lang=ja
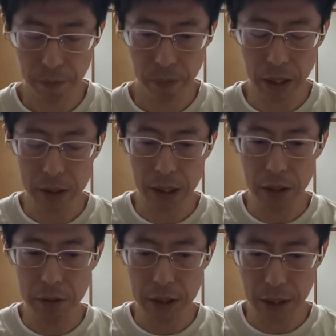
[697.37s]
まあ
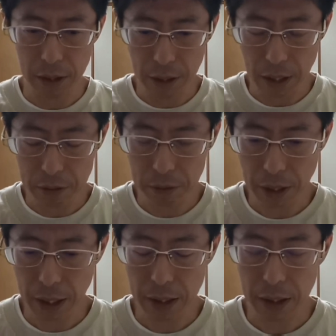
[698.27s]
最優先になるよう
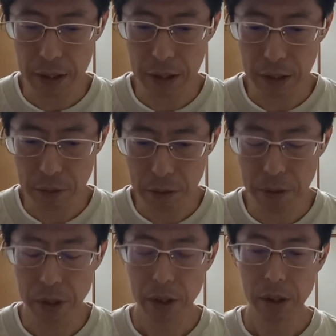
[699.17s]
な形の